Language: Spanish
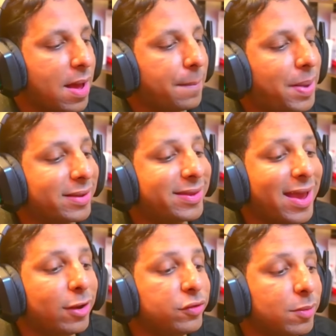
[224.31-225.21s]
Pase en
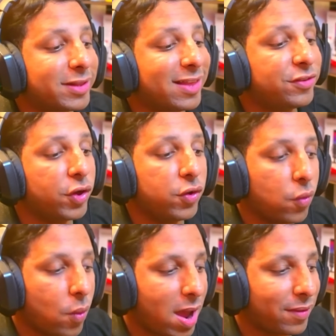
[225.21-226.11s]
el último tercio
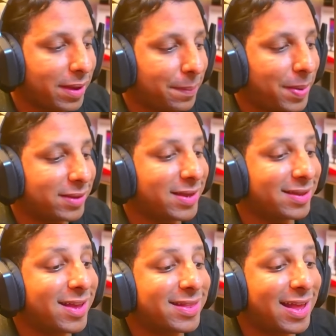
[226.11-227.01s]
9. Pase
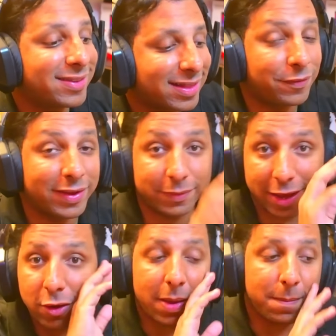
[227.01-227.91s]
hacia atrás 7. Bien
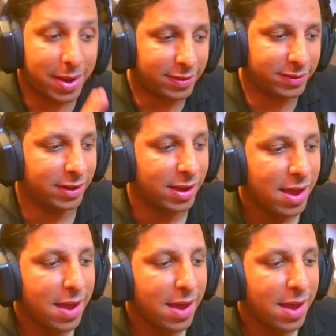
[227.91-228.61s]
lo que es Messi.